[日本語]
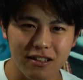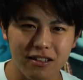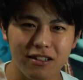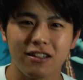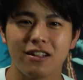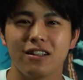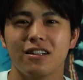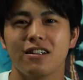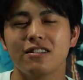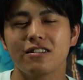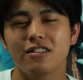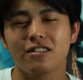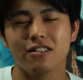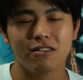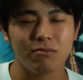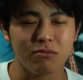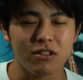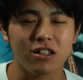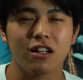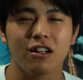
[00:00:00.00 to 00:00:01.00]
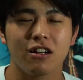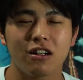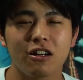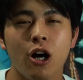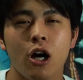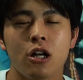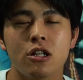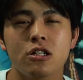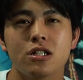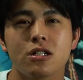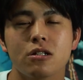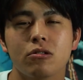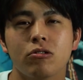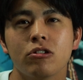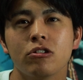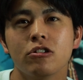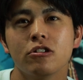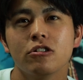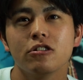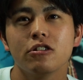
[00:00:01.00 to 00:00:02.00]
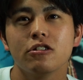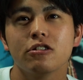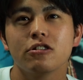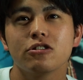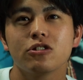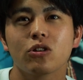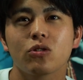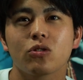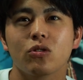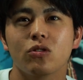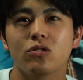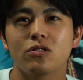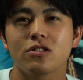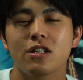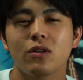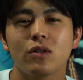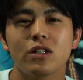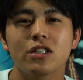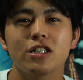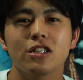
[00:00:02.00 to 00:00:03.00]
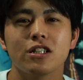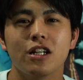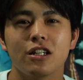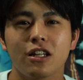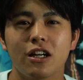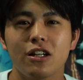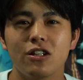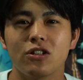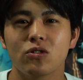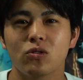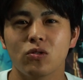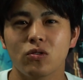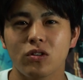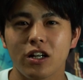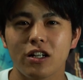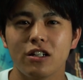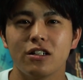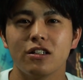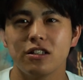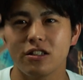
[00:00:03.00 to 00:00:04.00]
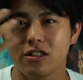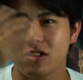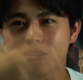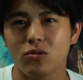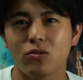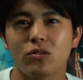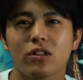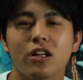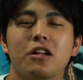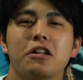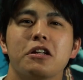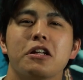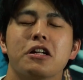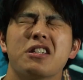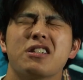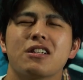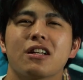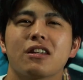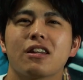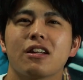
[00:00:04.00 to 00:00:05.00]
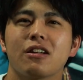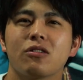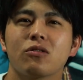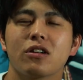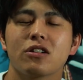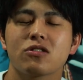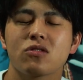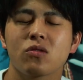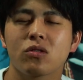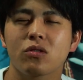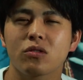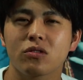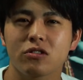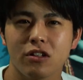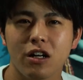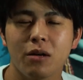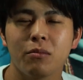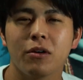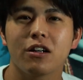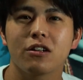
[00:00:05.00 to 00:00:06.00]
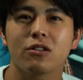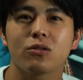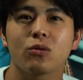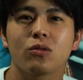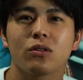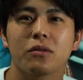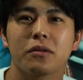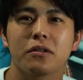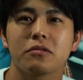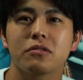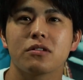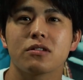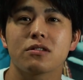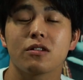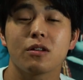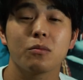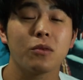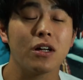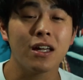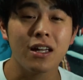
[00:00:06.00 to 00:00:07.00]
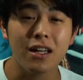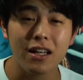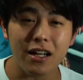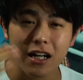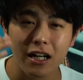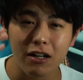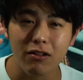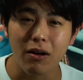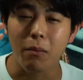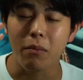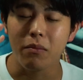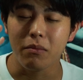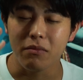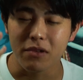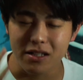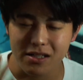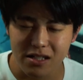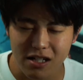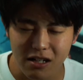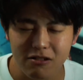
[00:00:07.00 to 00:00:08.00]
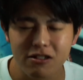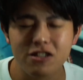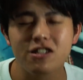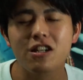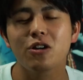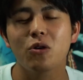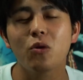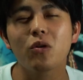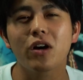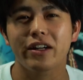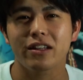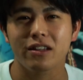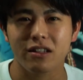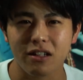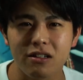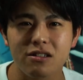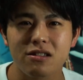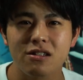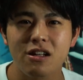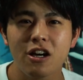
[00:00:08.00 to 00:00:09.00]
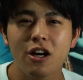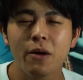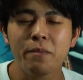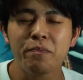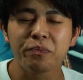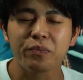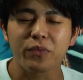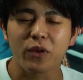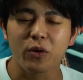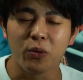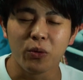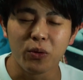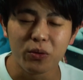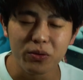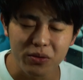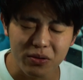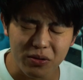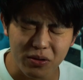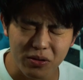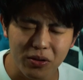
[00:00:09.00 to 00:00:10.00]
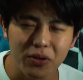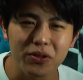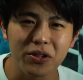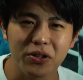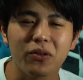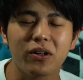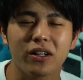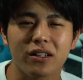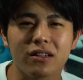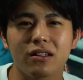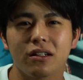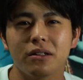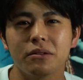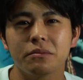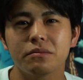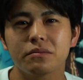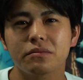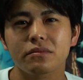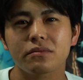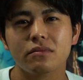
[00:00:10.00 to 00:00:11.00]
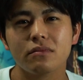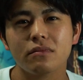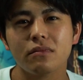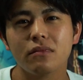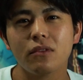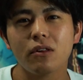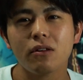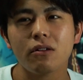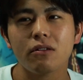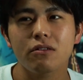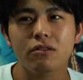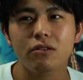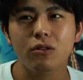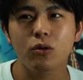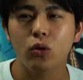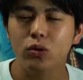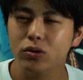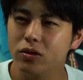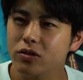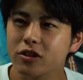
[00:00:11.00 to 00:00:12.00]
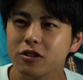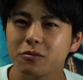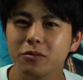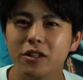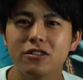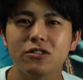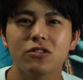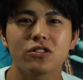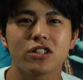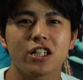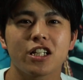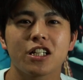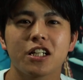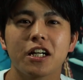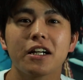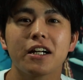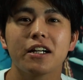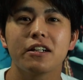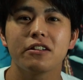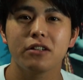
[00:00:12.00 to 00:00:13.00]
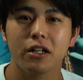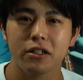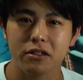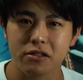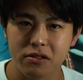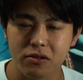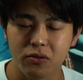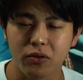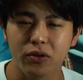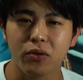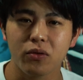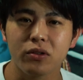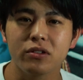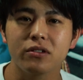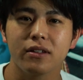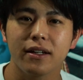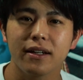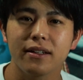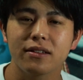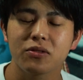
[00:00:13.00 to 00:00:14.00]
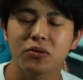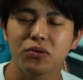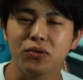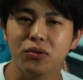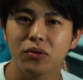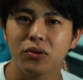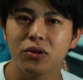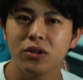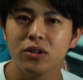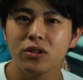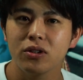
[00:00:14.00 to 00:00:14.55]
でみたいな感じのちょっとせわしない体調管理状態になっちゃったのがちょっと悔やまれるとこではあるんですけどでも映画はめちゃくちゃ良かったんです本当に良かった今年ベストじゃ聞かないぐらいすごい良くてちょっと